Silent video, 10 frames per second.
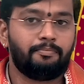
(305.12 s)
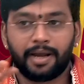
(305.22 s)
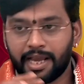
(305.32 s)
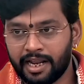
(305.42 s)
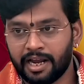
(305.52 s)

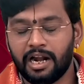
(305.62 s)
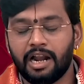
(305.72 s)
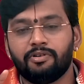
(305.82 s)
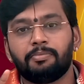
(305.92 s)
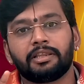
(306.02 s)

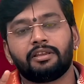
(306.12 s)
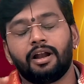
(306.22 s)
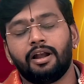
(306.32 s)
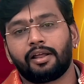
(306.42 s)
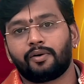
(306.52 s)
பயணங்களில்
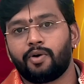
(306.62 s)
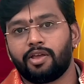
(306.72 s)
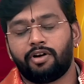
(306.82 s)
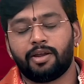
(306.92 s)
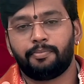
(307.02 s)
விபத்துகள் நடக்கக்கூடிய
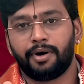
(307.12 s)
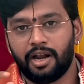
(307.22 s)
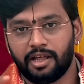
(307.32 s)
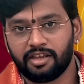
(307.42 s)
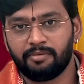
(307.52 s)
வாய்ப்புகள்
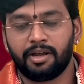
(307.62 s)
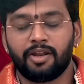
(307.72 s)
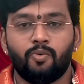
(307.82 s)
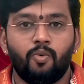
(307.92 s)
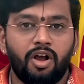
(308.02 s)
அதே மாதிரி
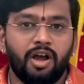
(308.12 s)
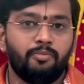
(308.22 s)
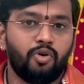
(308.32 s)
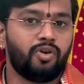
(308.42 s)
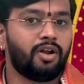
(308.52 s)
உங்கள்
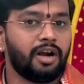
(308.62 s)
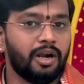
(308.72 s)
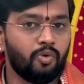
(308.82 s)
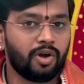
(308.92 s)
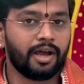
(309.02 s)
முன்னோர்கள்
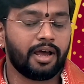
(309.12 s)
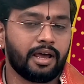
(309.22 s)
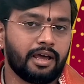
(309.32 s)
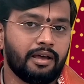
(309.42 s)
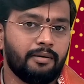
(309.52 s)

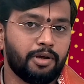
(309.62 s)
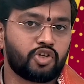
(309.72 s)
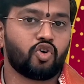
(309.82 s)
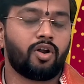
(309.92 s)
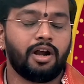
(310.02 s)
உங்கள்
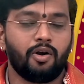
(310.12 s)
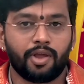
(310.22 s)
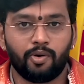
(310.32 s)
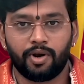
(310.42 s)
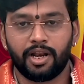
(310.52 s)

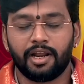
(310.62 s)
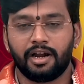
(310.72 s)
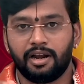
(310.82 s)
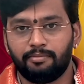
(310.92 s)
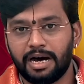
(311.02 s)
பெற்றோர்களுடைய
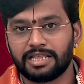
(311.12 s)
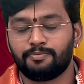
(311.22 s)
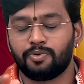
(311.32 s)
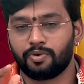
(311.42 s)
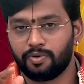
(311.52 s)
உடல்நிலைகளில்
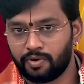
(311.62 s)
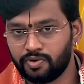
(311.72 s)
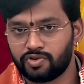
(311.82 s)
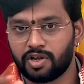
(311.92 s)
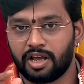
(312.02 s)
பாதிப்பு கொடுக்கும்
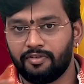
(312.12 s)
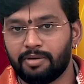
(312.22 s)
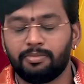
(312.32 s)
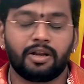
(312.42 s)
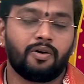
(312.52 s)
கொஞ்சம்
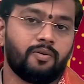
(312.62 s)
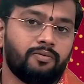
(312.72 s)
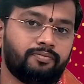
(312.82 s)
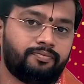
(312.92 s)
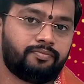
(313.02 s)
கவனமாக இருக்கணும்
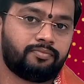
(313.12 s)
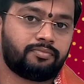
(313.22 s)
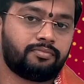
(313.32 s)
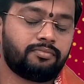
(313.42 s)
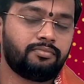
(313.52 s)

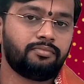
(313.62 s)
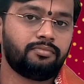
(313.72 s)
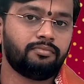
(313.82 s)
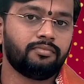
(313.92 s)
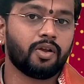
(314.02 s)

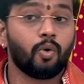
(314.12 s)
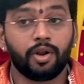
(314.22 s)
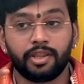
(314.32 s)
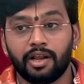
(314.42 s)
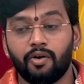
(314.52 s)

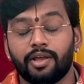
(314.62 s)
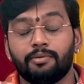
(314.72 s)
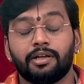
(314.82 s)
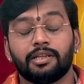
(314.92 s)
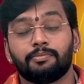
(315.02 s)
குழந்தைகளுடைய
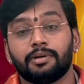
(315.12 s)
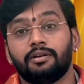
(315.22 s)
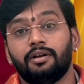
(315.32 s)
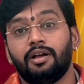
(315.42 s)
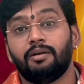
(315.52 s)
பாதிப்பு
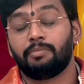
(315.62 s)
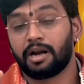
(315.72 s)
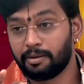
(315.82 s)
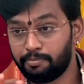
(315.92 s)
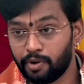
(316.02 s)

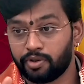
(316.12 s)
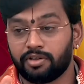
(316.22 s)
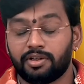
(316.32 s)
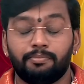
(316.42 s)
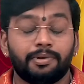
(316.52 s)
மன
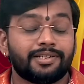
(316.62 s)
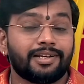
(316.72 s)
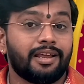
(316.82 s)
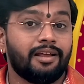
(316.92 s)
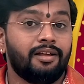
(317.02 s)
பொருத்தத்தில் பிரச்சனை